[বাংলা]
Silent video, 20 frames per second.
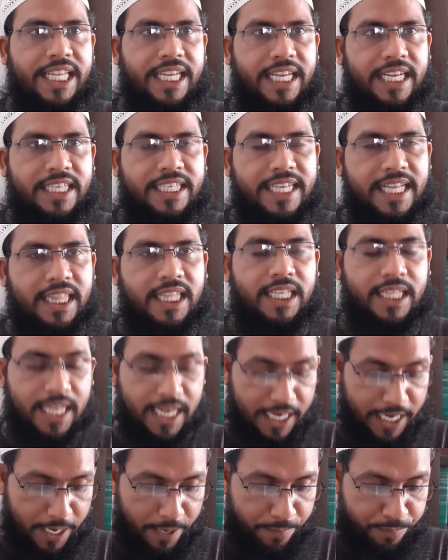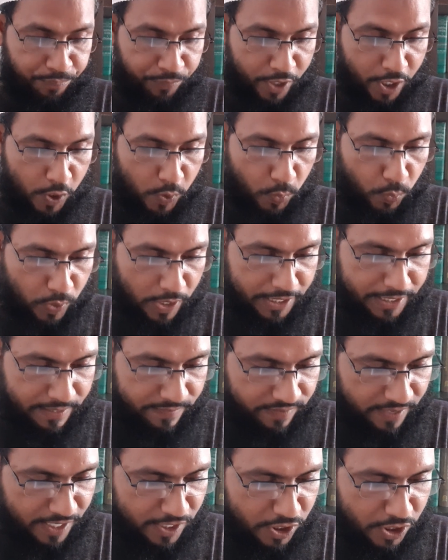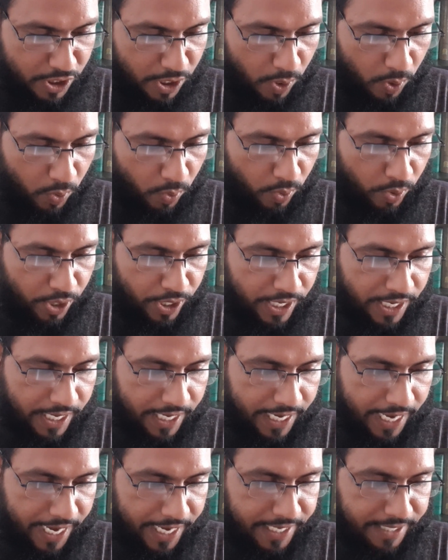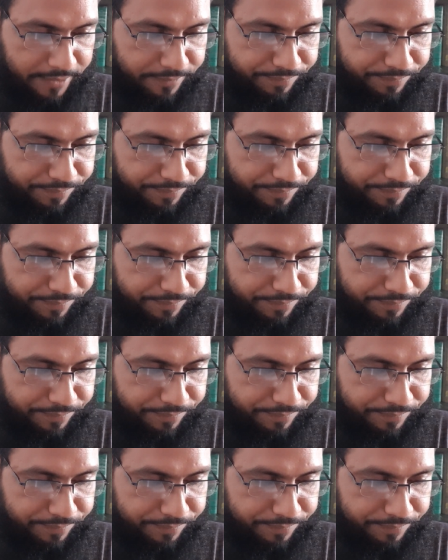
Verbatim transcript: দিকে ঠেলতে থাকে এই দূরের ডিফারেন্সটা হলো এই